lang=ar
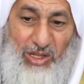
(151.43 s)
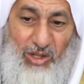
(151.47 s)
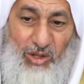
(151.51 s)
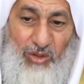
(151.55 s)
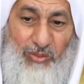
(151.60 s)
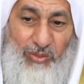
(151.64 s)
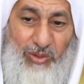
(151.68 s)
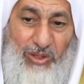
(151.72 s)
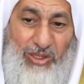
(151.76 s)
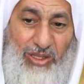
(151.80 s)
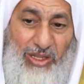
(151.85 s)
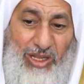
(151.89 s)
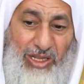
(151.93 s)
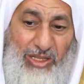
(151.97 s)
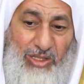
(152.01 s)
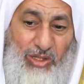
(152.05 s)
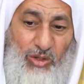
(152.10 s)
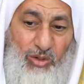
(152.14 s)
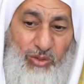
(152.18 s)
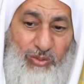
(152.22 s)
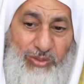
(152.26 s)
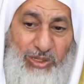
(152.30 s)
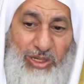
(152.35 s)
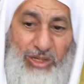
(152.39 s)
أو
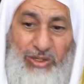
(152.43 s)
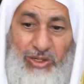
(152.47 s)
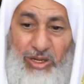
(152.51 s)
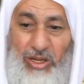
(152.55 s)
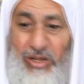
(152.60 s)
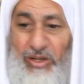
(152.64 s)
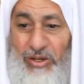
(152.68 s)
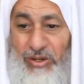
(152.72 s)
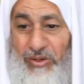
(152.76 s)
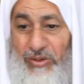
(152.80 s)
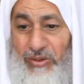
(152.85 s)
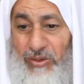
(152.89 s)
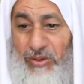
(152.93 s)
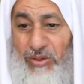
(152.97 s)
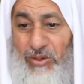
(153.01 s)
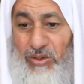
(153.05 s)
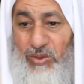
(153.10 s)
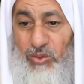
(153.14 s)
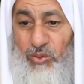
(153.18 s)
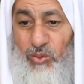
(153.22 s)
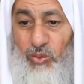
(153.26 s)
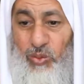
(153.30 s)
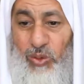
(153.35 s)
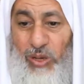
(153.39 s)
مقعده من النار
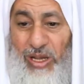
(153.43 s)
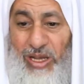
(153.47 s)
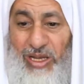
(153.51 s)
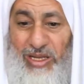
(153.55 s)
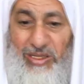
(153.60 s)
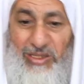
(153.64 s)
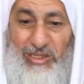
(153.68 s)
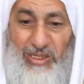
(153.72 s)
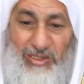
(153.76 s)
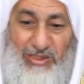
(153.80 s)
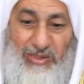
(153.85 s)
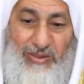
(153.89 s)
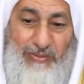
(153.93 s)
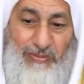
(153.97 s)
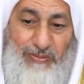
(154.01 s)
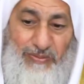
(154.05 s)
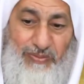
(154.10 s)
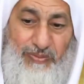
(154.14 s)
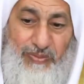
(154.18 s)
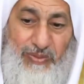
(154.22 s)
وأيضا